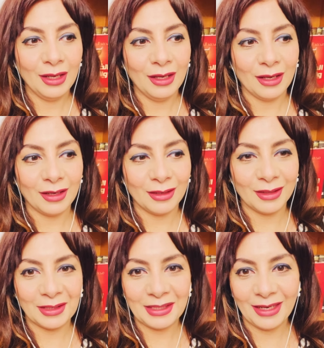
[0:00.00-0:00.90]
آه،
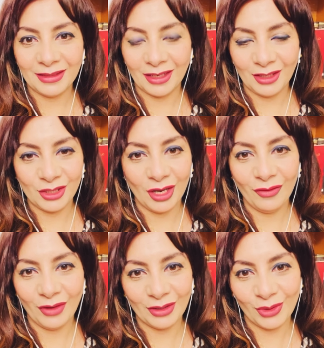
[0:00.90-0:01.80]
يعني انا
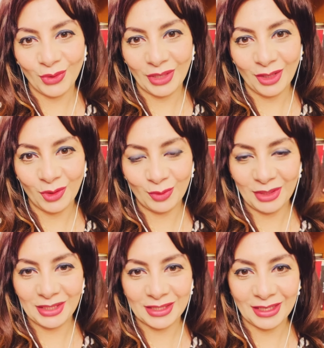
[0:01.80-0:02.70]
شايفه ان هناك
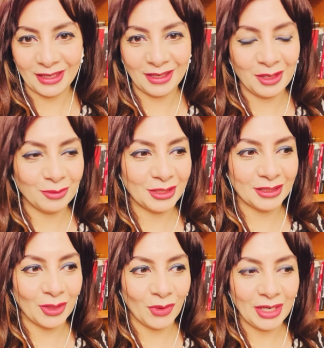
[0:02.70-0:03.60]
كوميديا ساخره
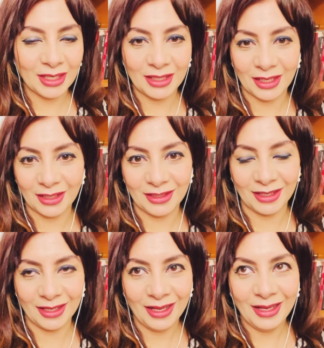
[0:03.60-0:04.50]
بتتولد
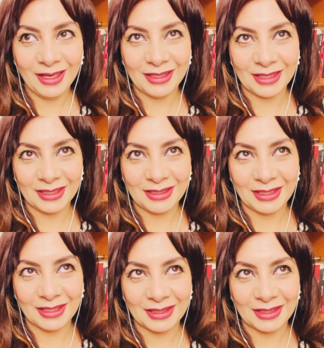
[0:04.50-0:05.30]
لان يعني